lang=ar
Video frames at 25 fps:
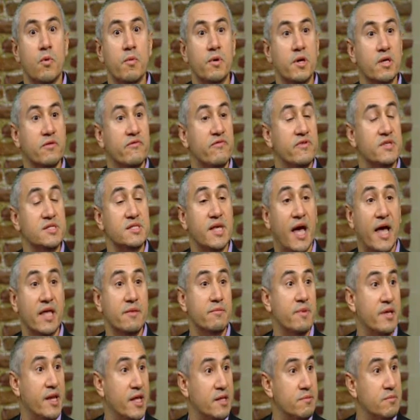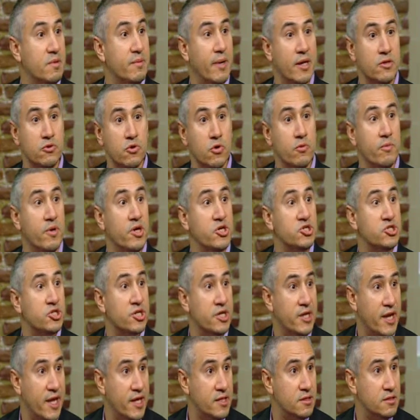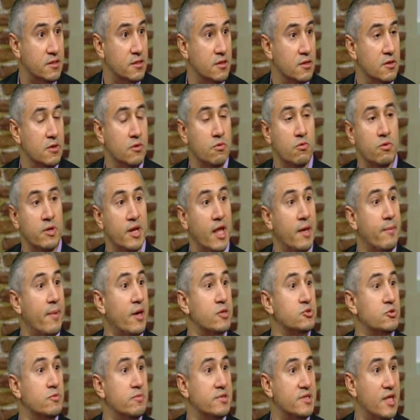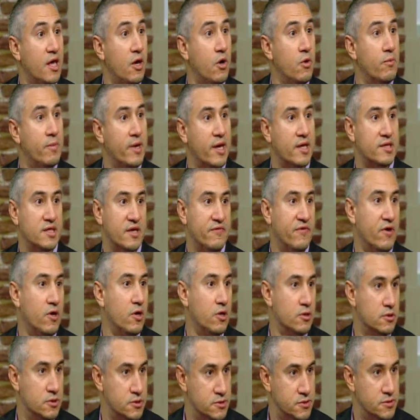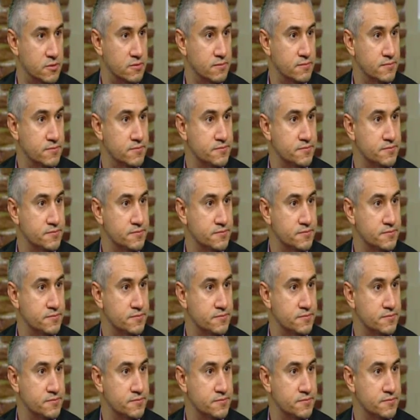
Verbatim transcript: ممكن في ساعات بنات بيبقى عندهم عشرينات ونلاقي المخزون بتاعهم اختفى خالص